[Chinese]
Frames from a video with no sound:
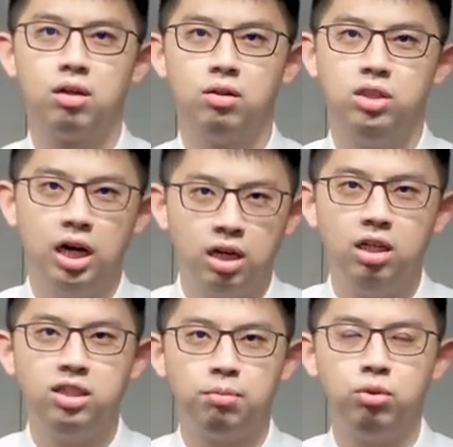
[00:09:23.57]
讲也
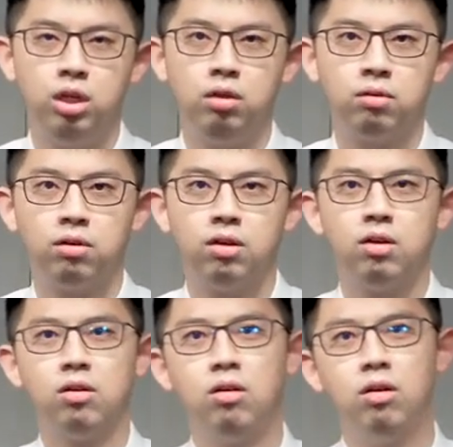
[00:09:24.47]
讲不听，
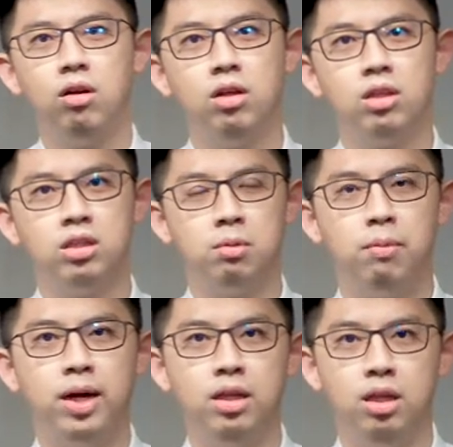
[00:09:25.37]
哦，那怎么
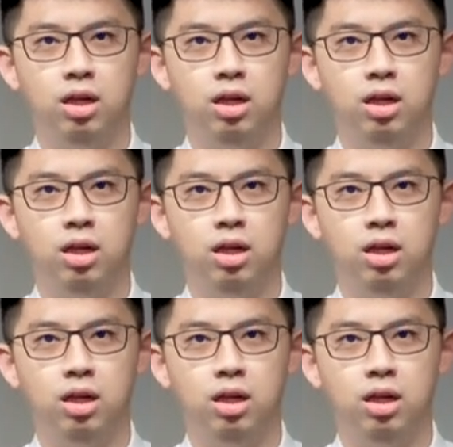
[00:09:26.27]
办？